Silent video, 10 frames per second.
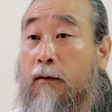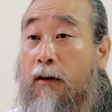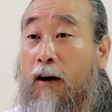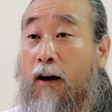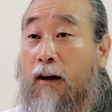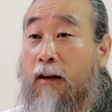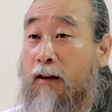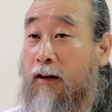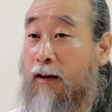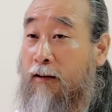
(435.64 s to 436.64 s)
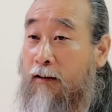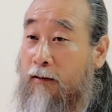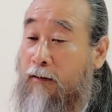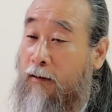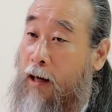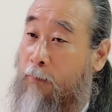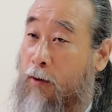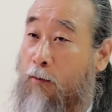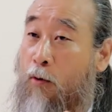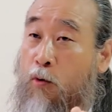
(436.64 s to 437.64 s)
어, 이걸
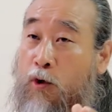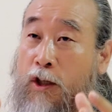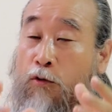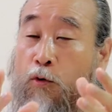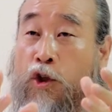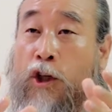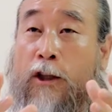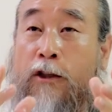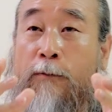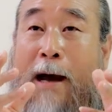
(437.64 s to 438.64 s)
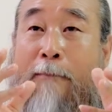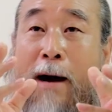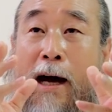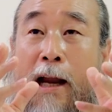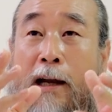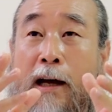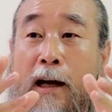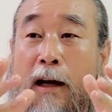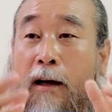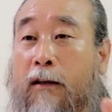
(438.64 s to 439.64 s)
하면 혹시 또 전에처럼 안
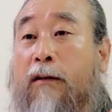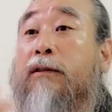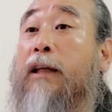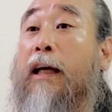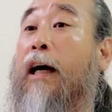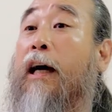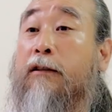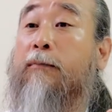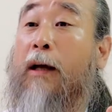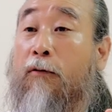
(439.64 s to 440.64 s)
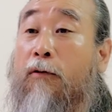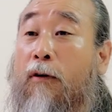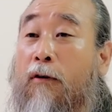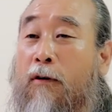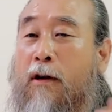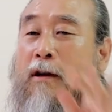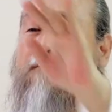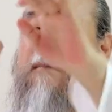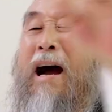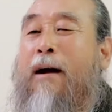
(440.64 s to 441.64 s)
망할란가 이런 생각하지 말고
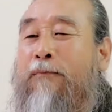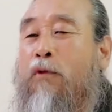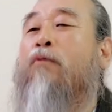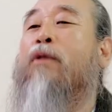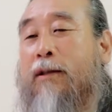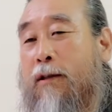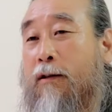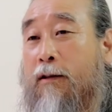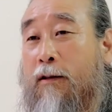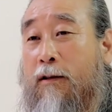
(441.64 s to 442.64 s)
마음 놓고 하세요.